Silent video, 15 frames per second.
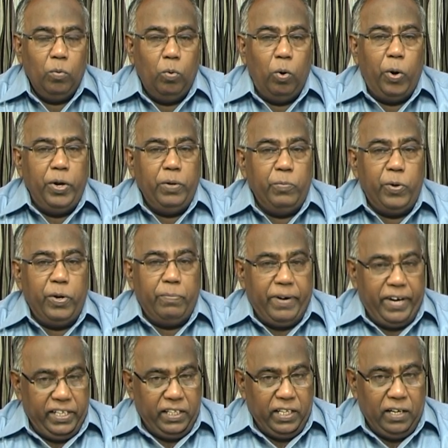ஓடும் ஒரு
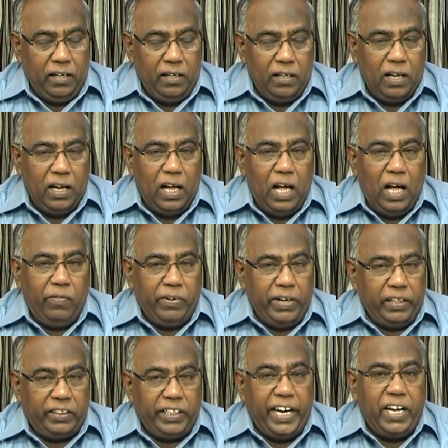மனிதன் அவனை
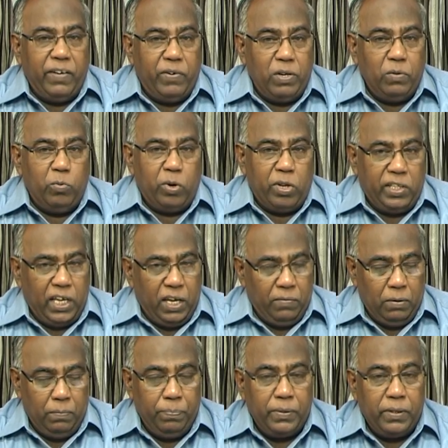தேடி வரும் ஒரு
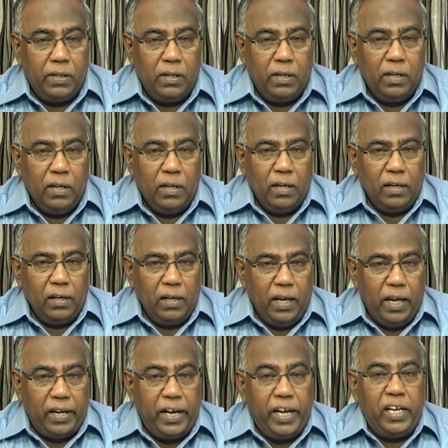தெய்வம்
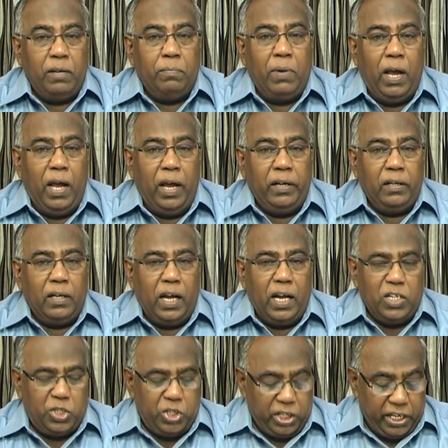எ ரன்னிங் மேன்
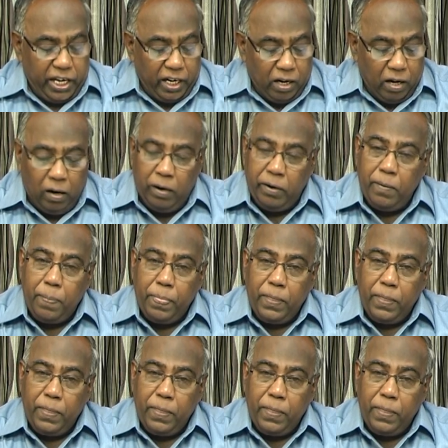அண்ட் சீக்கிங் காட்